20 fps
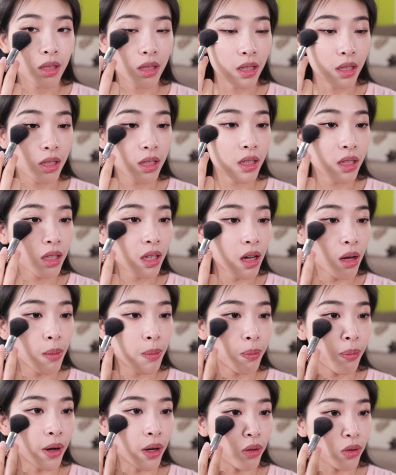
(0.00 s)
一定要
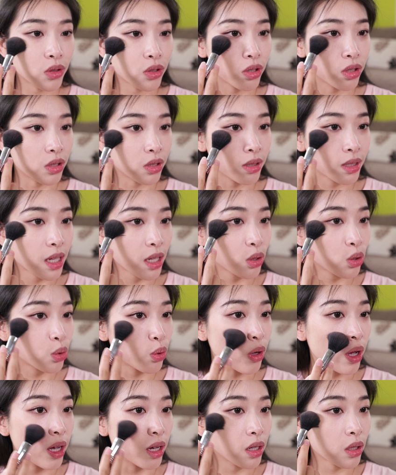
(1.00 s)
保持在
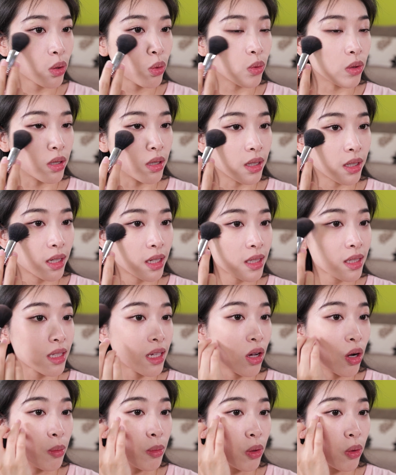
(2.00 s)
颧骨和刚
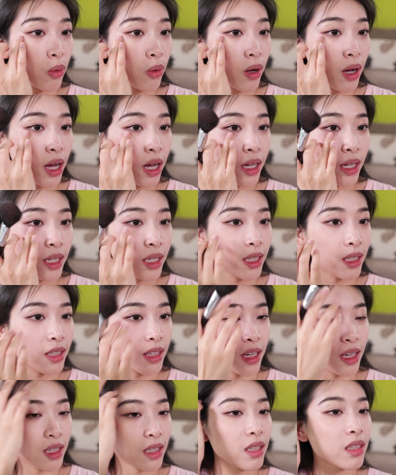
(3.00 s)
才我们画
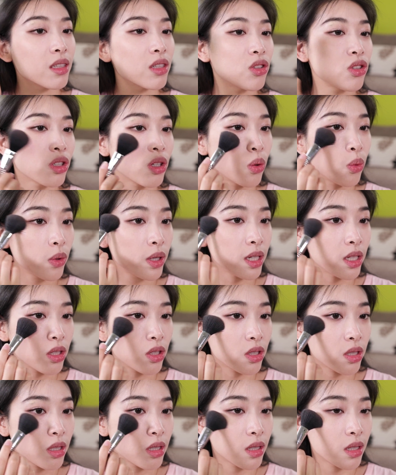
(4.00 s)
眼影的这个位
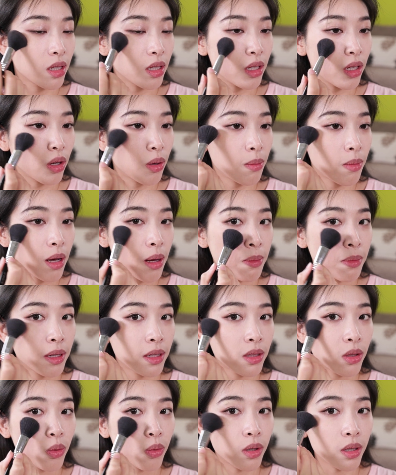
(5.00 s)
置。然后慢
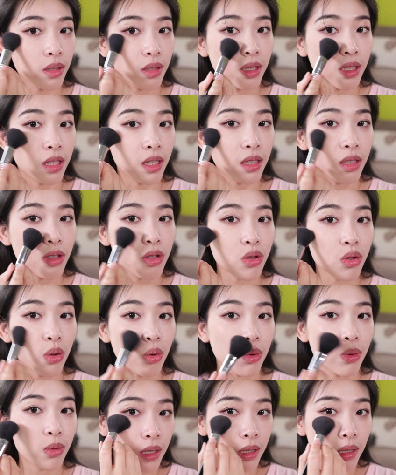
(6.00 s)
慢的往前走，
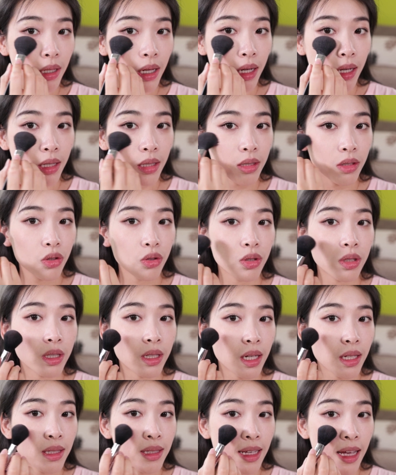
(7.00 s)
让就是
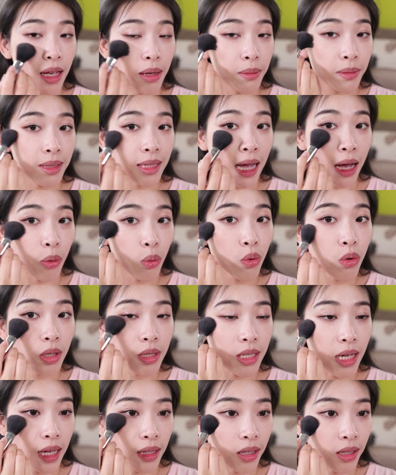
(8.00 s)
刚才用打卧
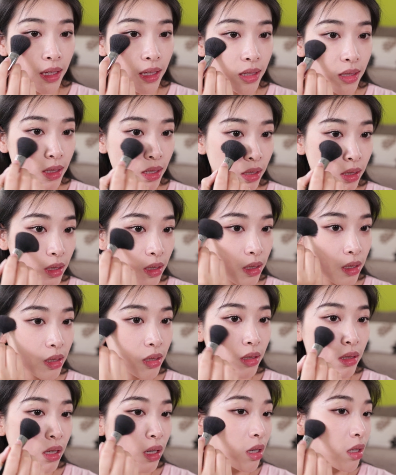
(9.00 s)
蚕的颜色跟这
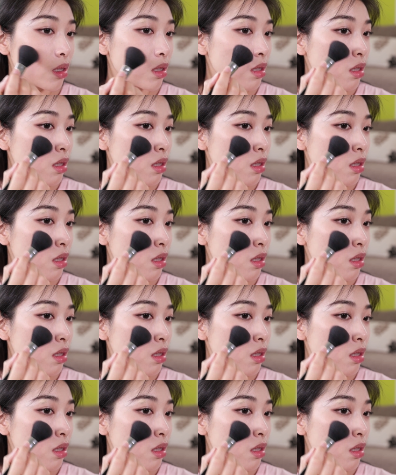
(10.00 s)
个